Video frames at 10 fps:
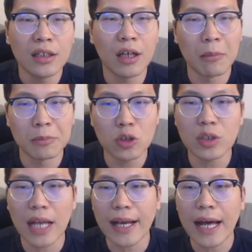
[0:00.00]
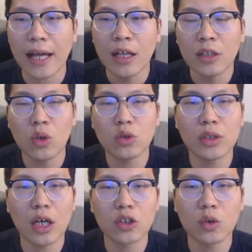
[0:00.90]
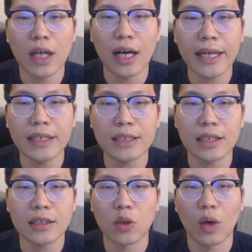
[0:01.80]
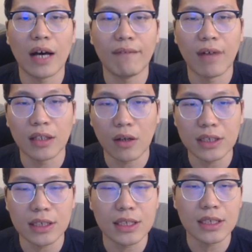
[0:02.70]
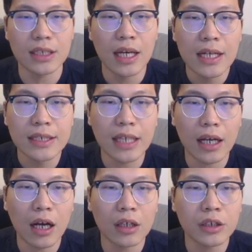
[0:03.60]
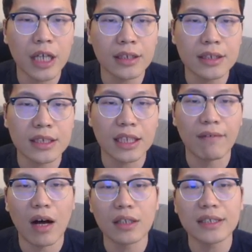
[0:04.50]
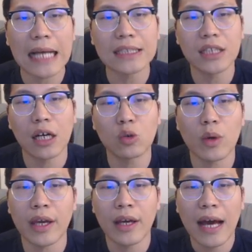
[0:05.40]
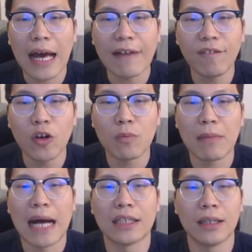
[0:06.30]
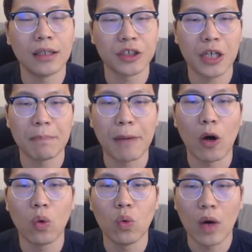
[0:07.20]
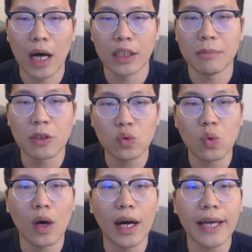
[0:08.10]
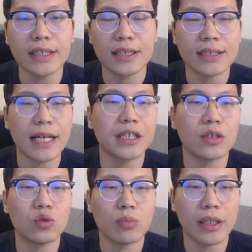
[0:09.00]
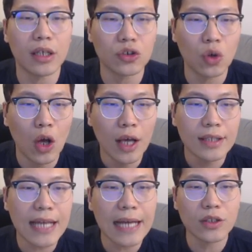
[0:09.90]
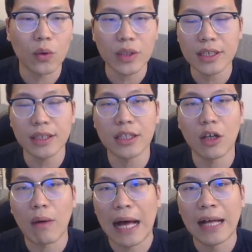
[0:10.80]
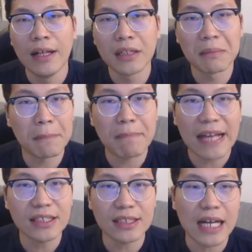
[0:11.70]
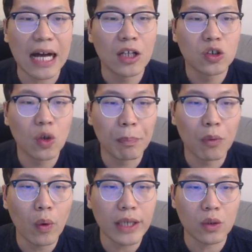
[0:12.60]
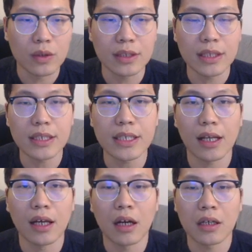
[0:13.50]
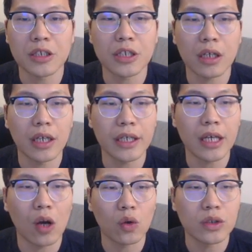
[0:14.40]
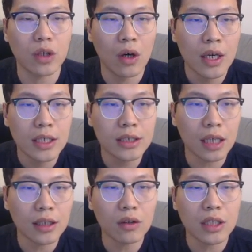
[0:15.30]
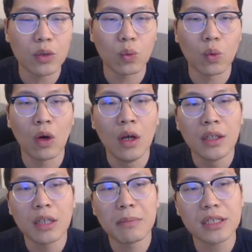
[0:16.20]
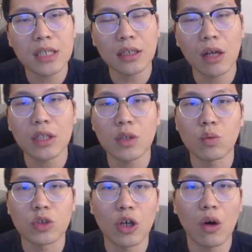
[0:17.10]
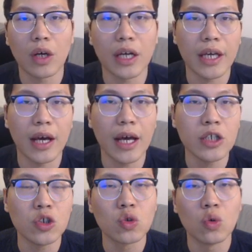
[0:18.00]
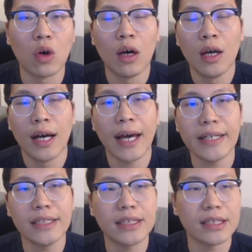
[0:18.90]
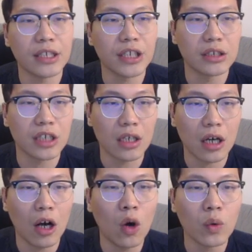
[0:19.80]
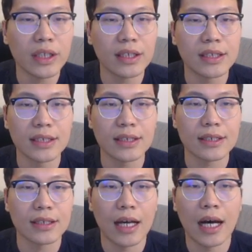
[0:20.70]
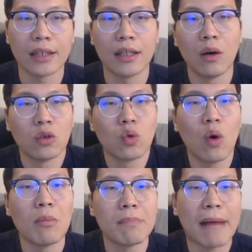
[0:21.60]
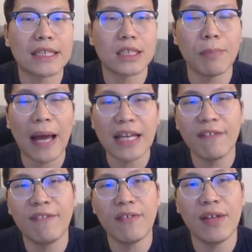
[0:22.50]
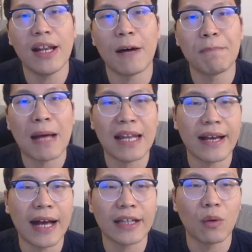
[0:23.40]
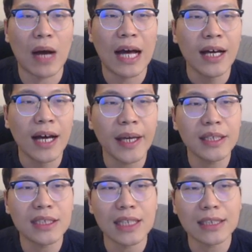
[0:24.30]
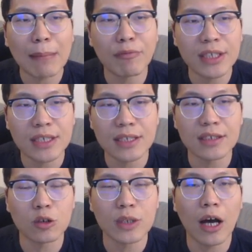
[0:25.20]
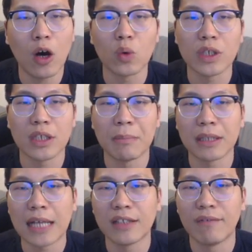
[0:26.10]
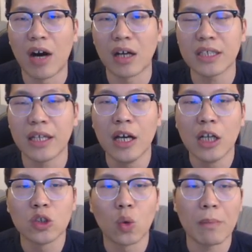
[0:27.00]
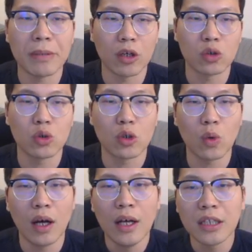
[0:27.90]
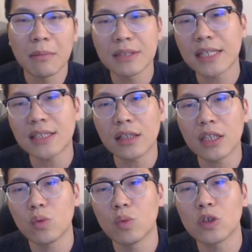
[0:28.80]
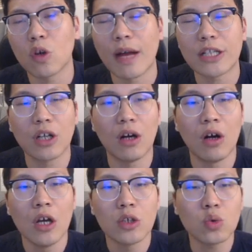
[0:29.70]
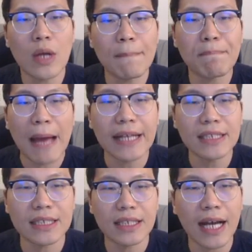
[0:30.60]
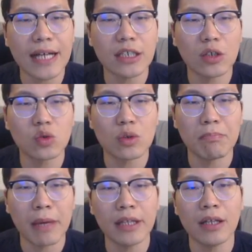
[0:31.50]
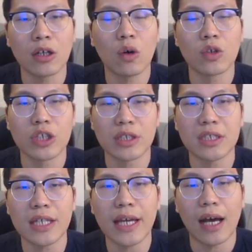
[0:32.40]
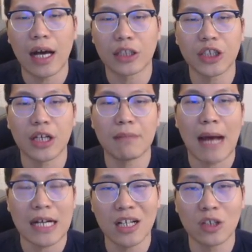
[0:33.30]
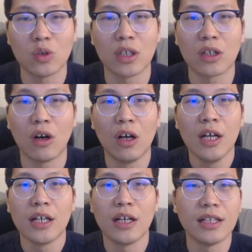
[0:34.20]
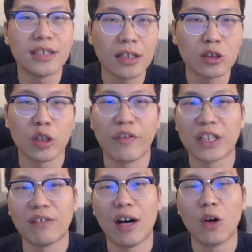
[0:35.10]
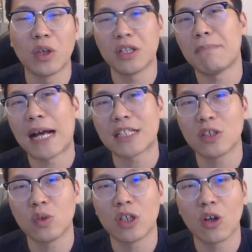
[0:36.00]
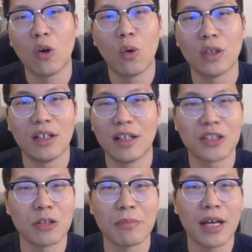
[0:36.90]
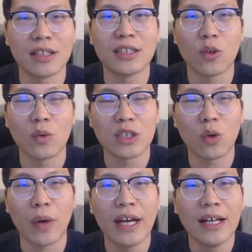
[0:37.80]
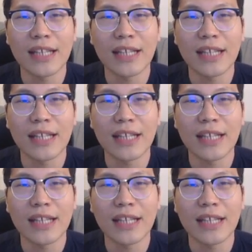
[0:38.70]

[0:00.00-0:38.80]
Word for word: 那我们继续来看对局当中呢黑棋走了王道 g 七，想要。让自己的王加强对 f 六马的这个保护啊。那么如果黑棋在这个局面当中再走 e d 的话，那么白棋啊就不会走 c d 了，而是可以考虑走象到第五。那么象到第五之后，可以摁住黑棋的这个整个后翼的棋子啊。那如果我们把棋盘一分为两半来看的话，黑棋的大部分棋子都在后翼，那么它的王翼就会比较削弱。那么在象第五走完之后，虽然白棋看上去没能够直接啊这个马上就。就能够呃将死对方的王，或者马上就能够获得什么样的进攻机会。